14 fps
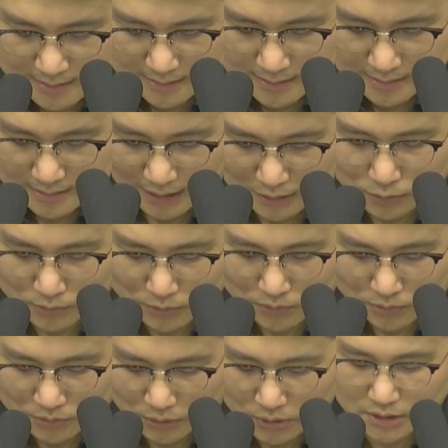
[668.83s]

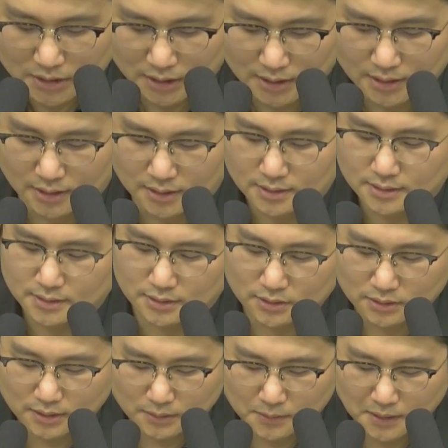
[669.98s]
나도 너희가
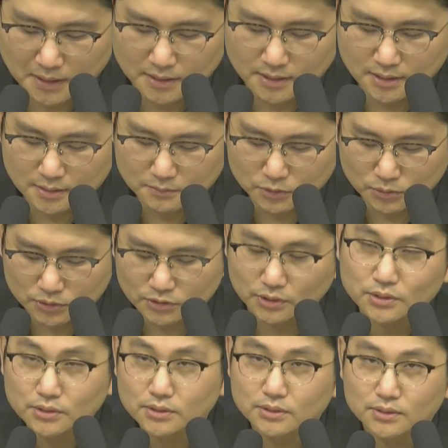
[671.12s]
그렇게
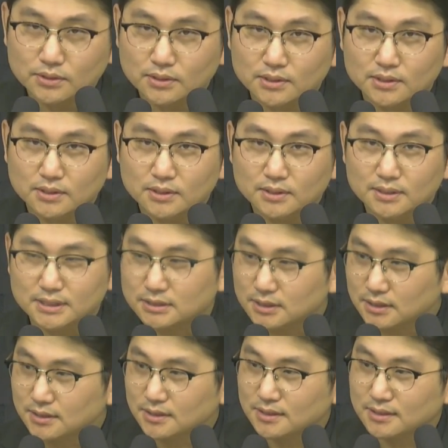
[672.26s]
회개함으로써
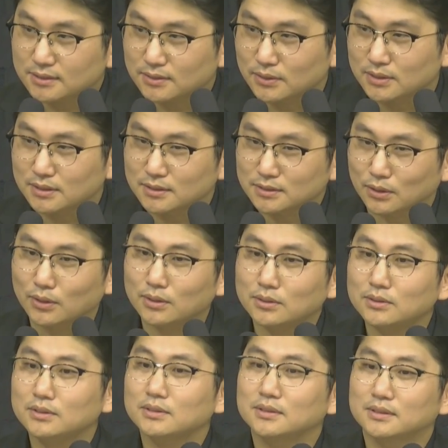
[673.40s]
이제 너희를
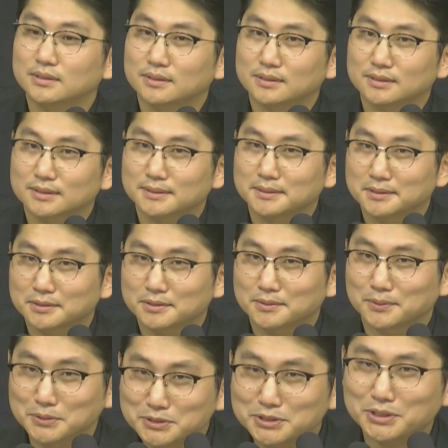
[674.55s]
더
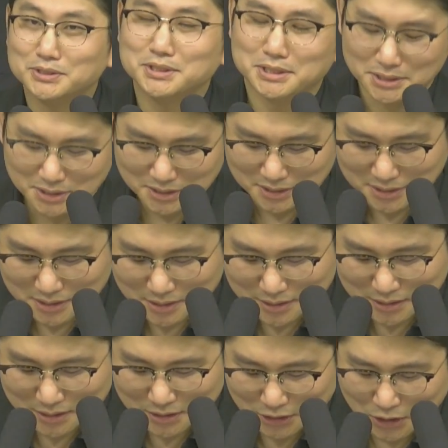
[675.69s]
온전히
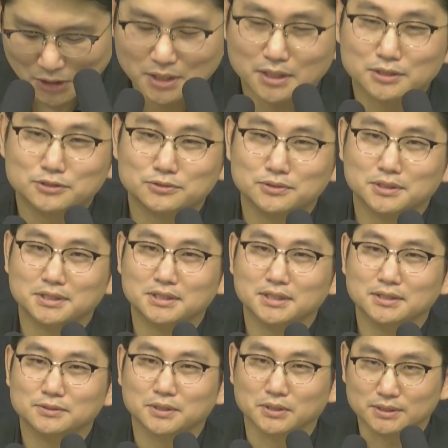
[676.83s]
신뢰할 수
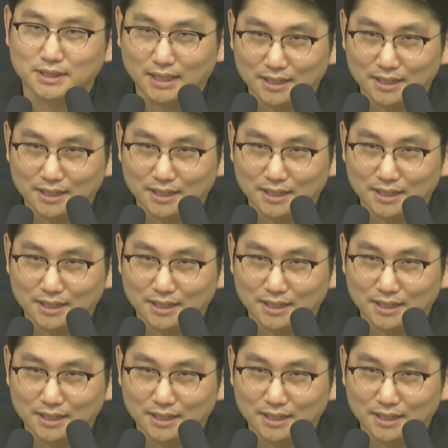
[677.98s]
있게 되었다.